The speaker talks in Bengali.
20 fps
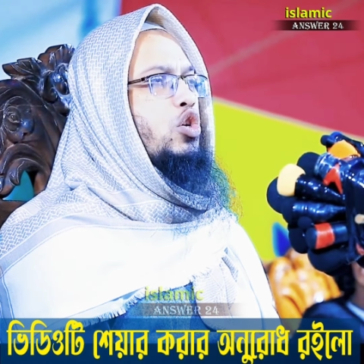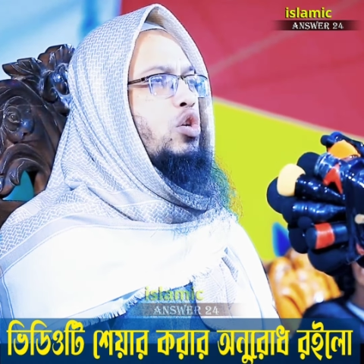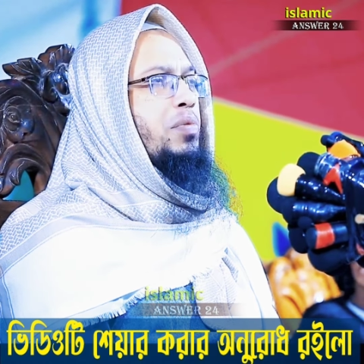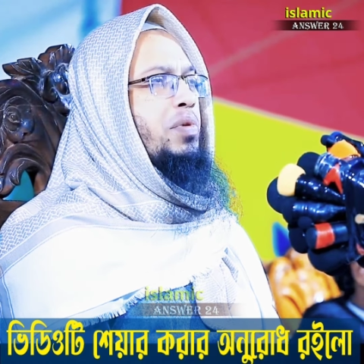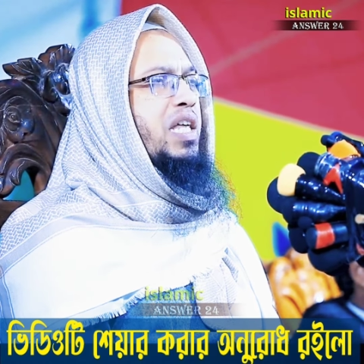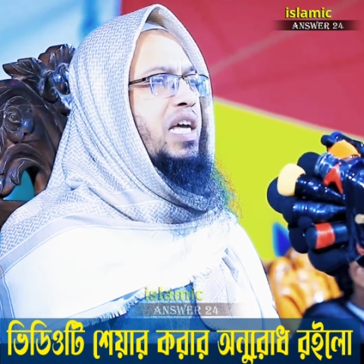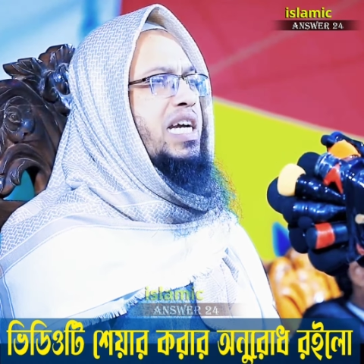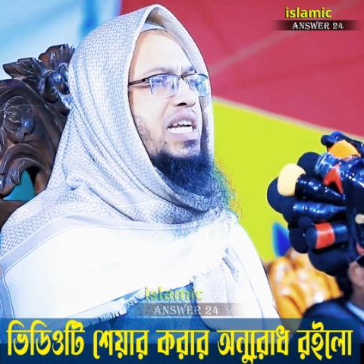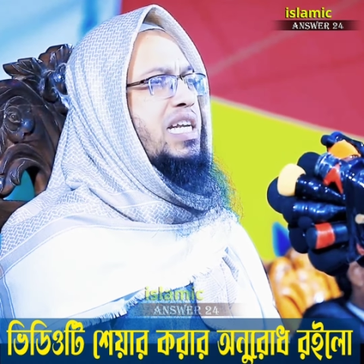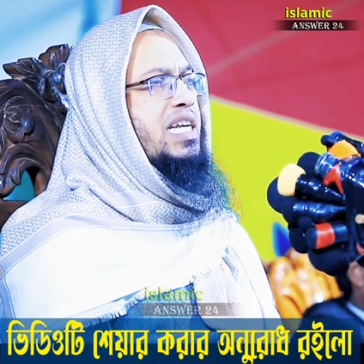অনেক
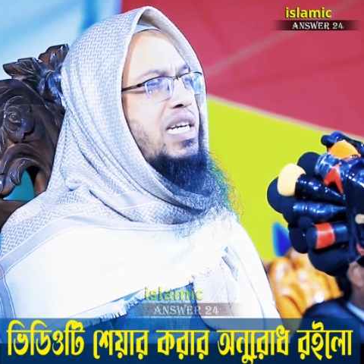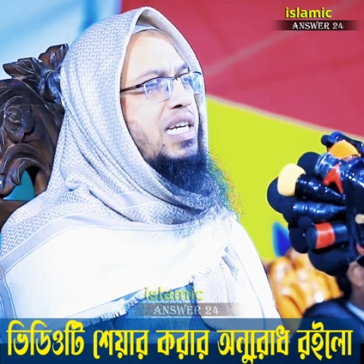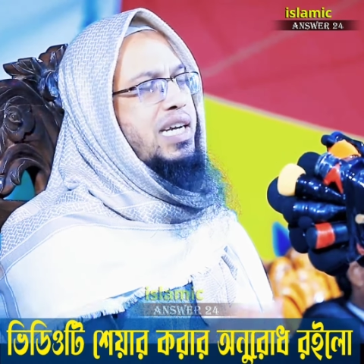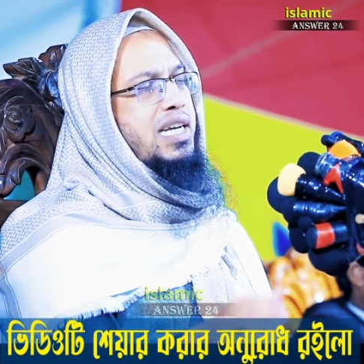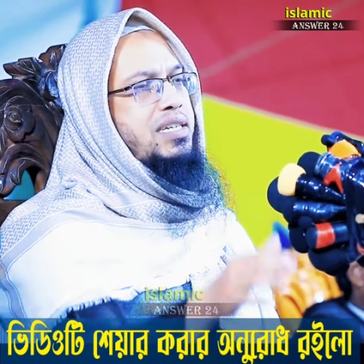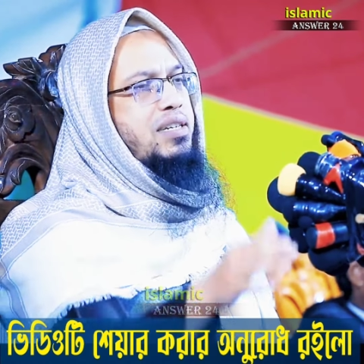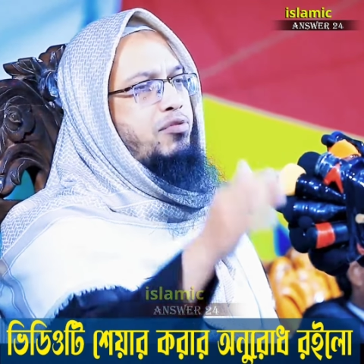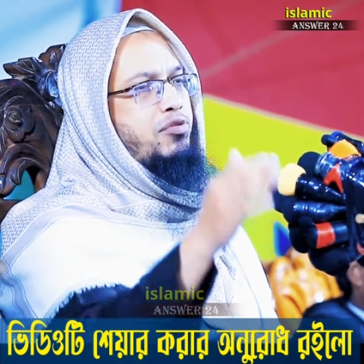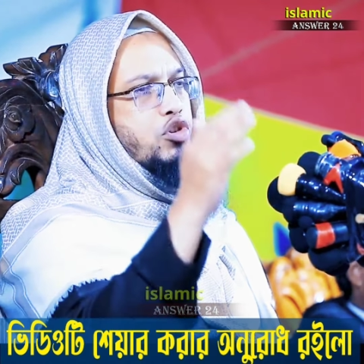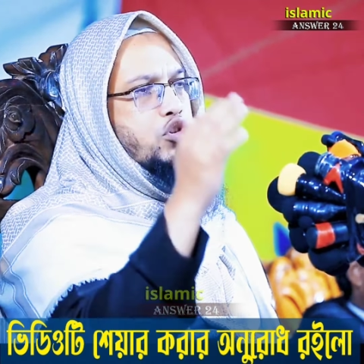সময় দেখা যায় ঠিক
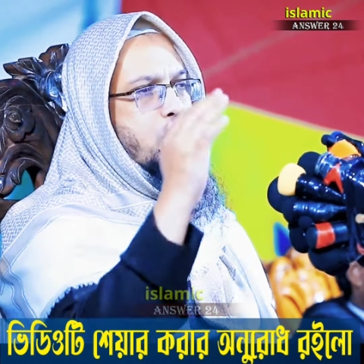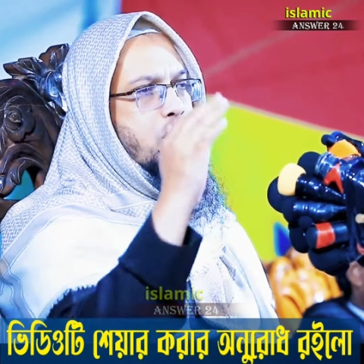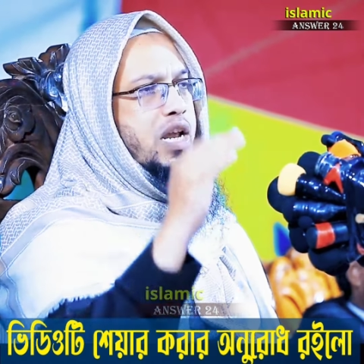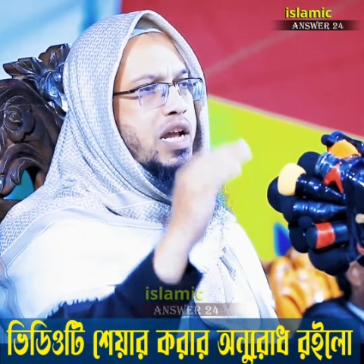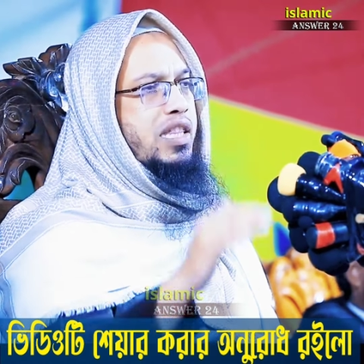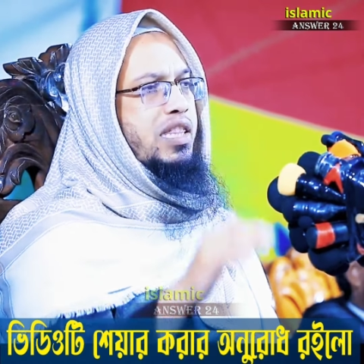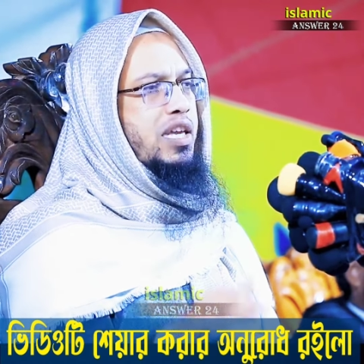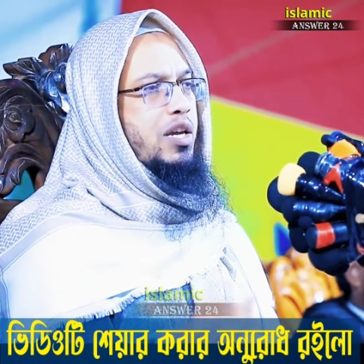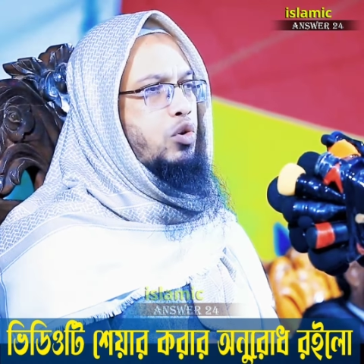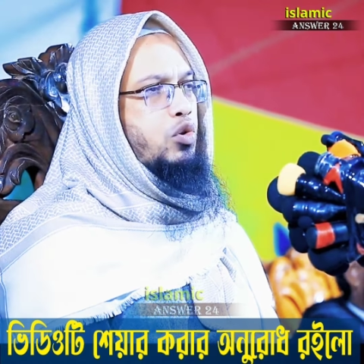আছে ফজর
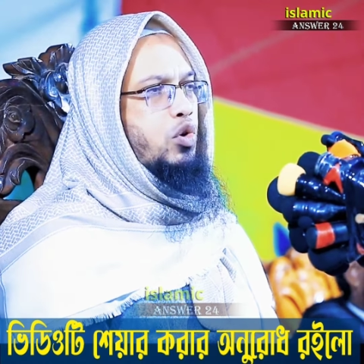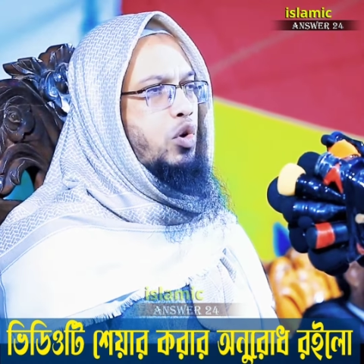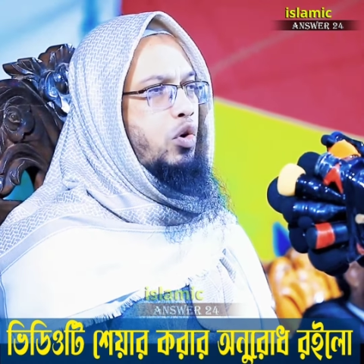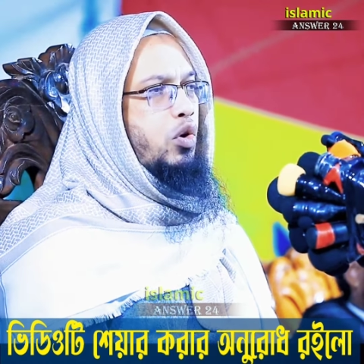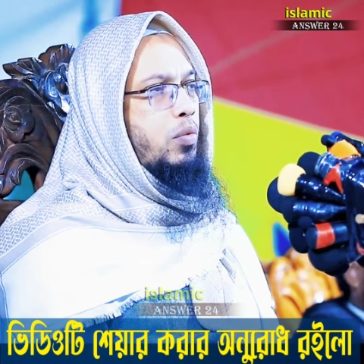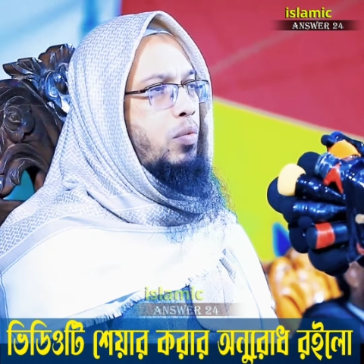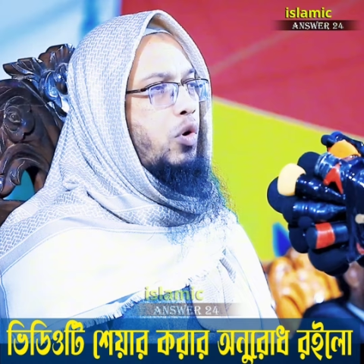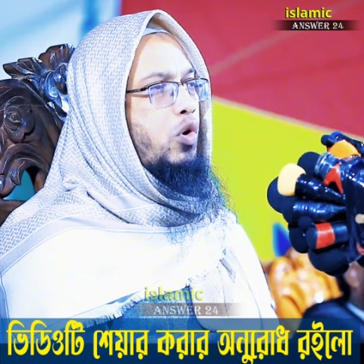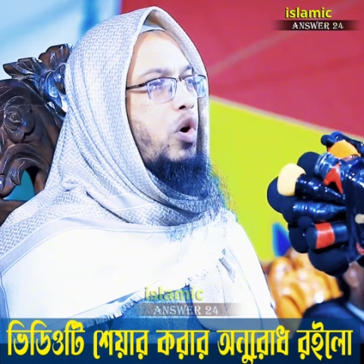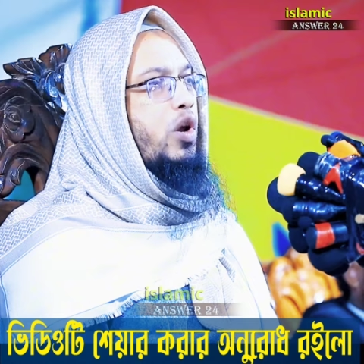ডাক দিয়ে গোসল
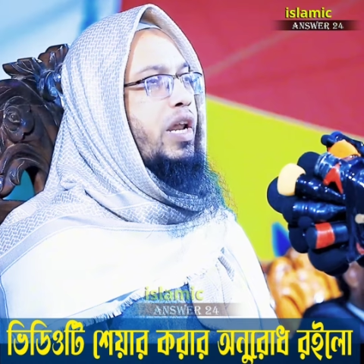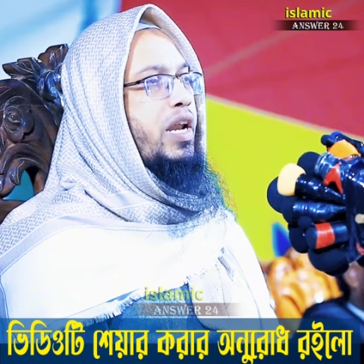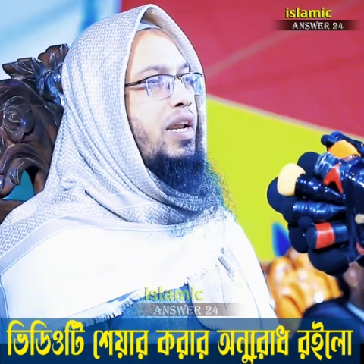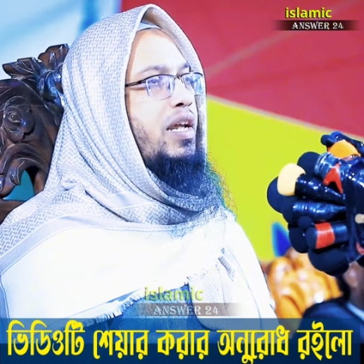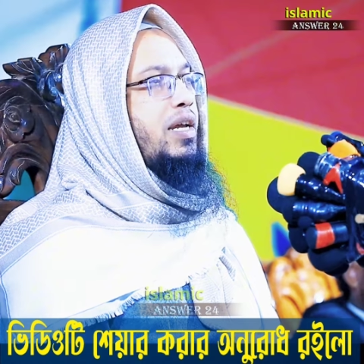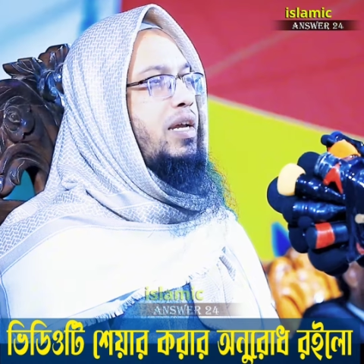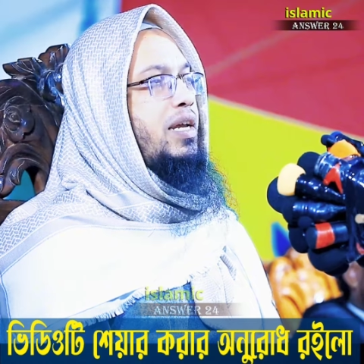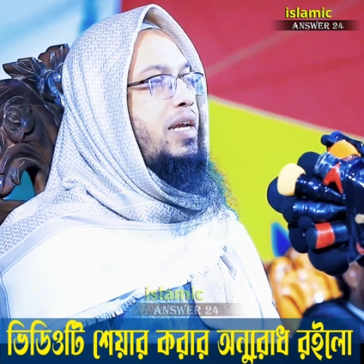করবো করেন